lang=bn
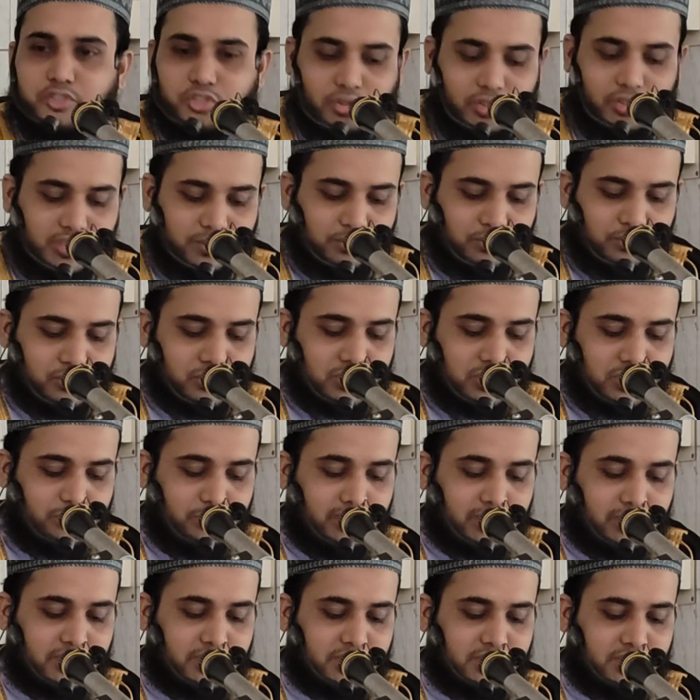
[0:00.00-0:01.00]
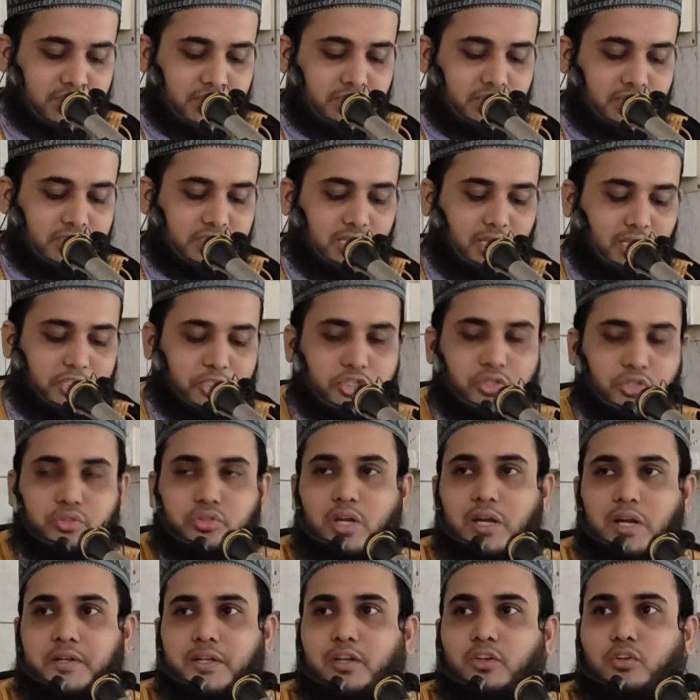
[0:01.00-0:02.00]
সহি মুসলিমে এসেছে
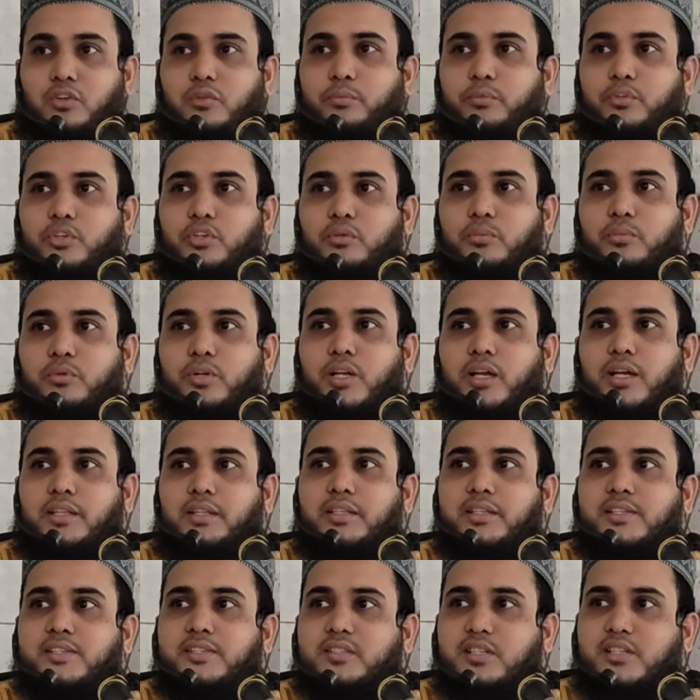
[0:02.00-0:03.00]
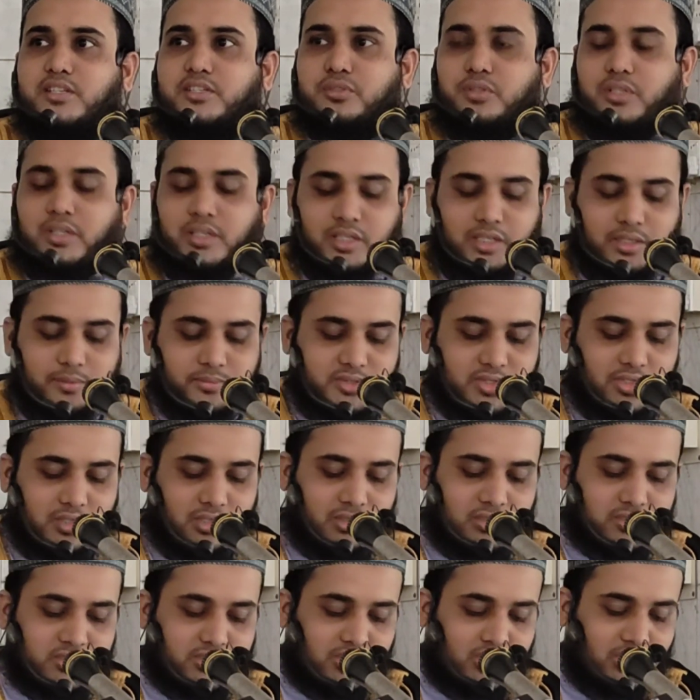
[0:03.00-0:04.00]
সাতশত আটানব্বই নম্বর হাদিস রাসুল করিম
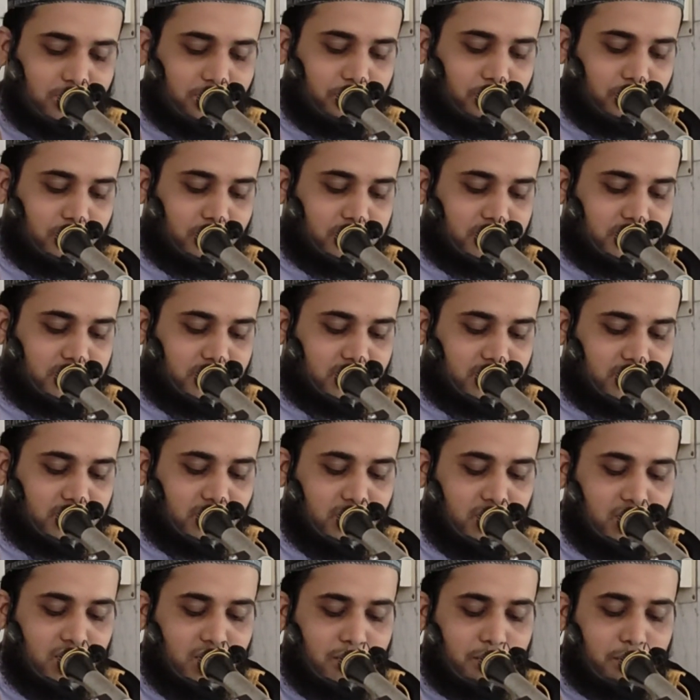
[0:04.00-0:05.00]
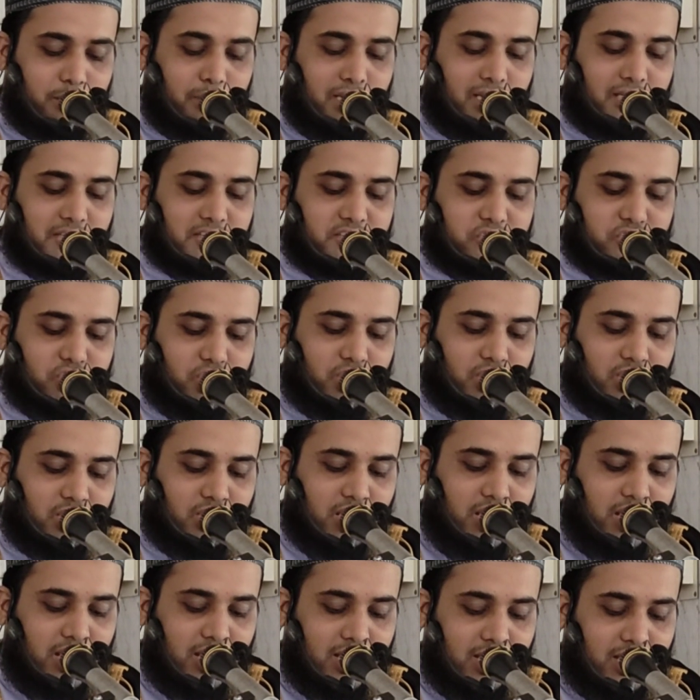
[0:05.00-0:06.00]
সাল্লা সাল্লাম বলেছেন
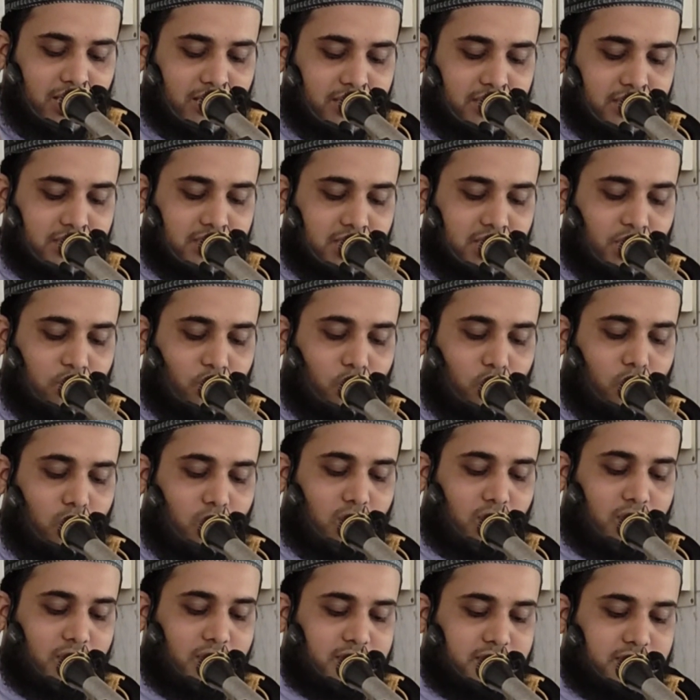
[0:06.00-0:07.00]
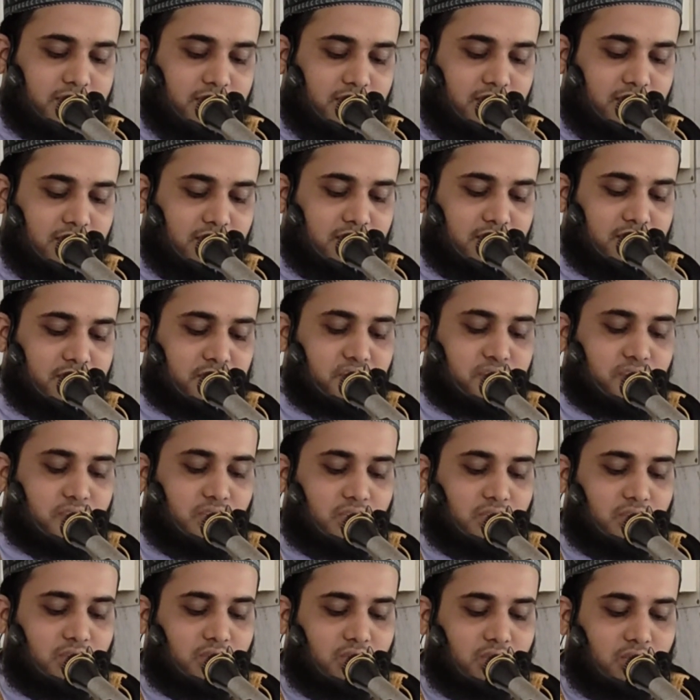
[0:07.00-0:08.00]
মাংসল্লা আলাইয়া ওয়াহেদা
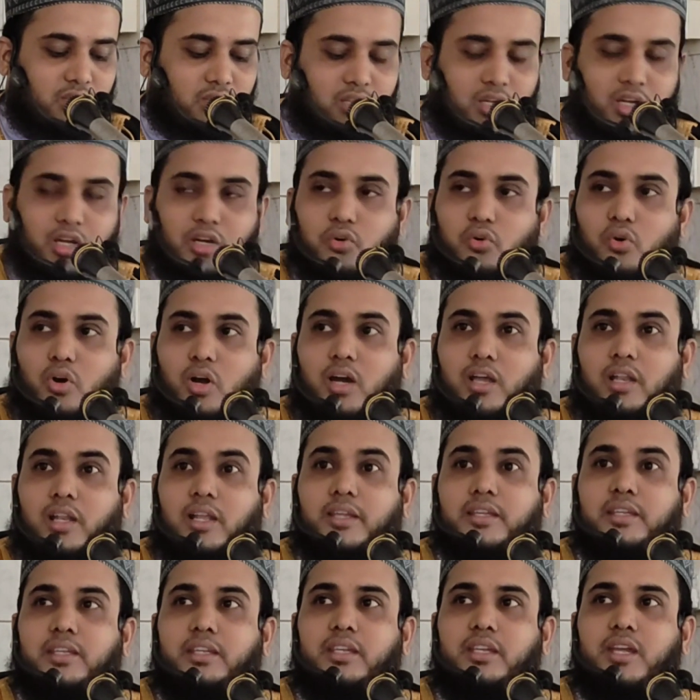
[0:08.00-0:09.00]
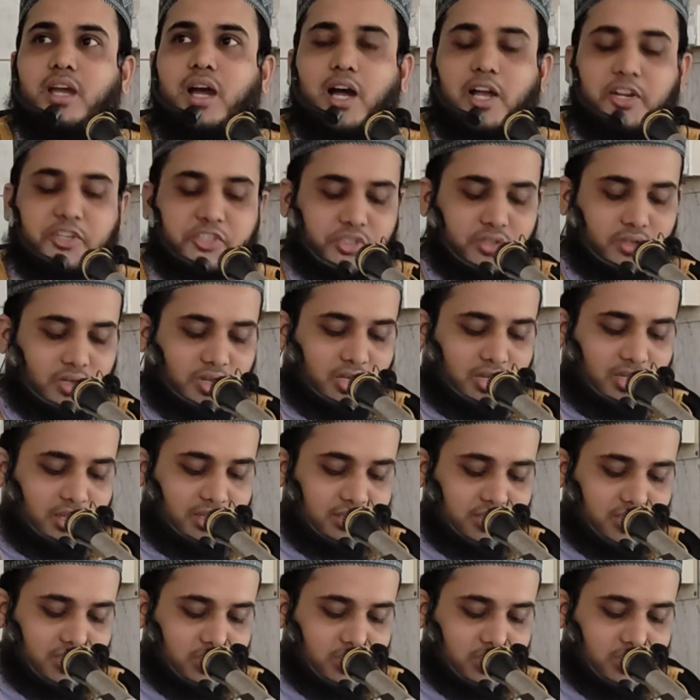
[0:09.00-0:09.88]
সাল্লাহ আলাইহি আশরা